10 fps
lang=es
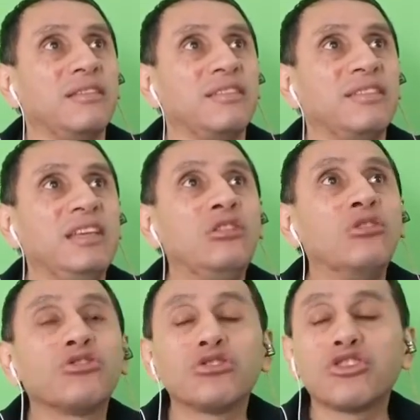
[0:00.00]
si
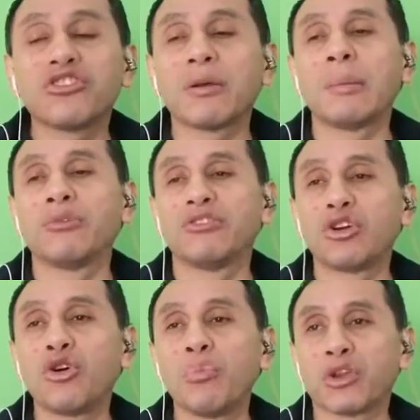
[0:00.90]
nosotros sabemos
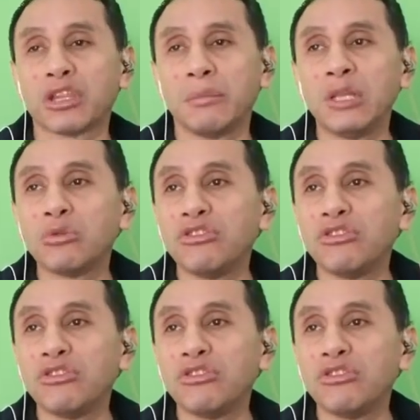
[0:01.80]
el comportamiento